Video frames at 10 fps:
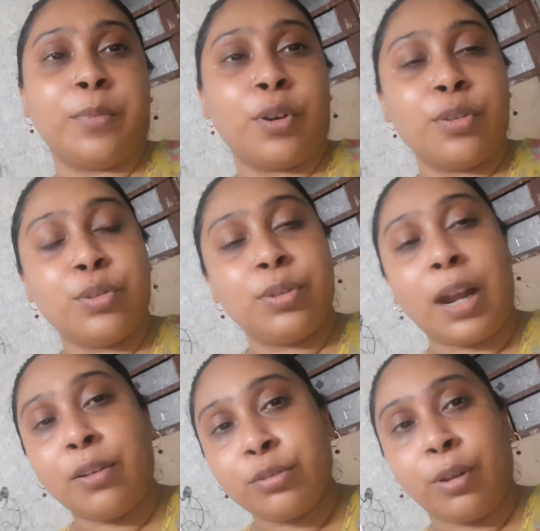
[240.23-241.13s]
বড় চুল
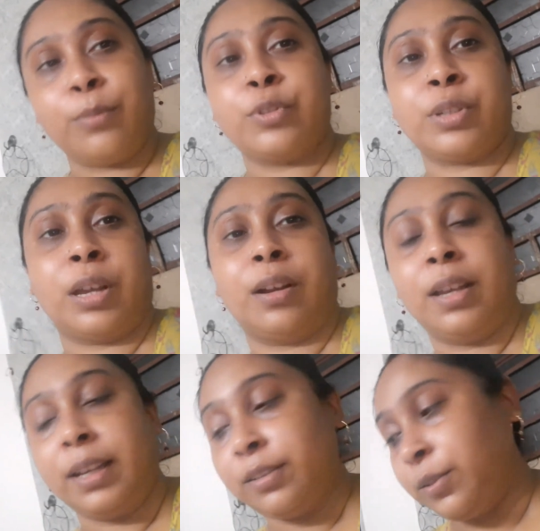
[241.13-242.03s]
আরও সমস্যা
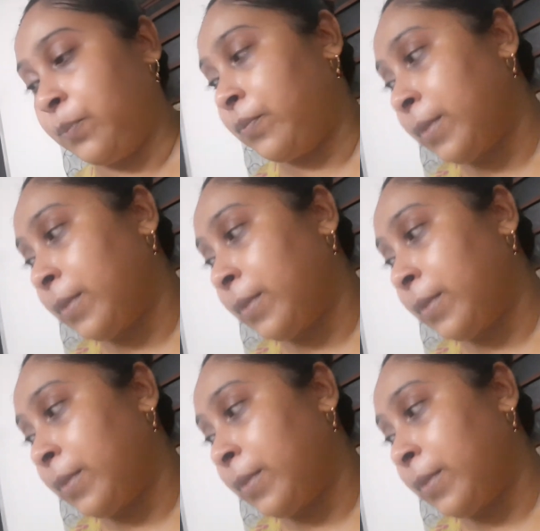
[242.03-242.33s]
হয় একদম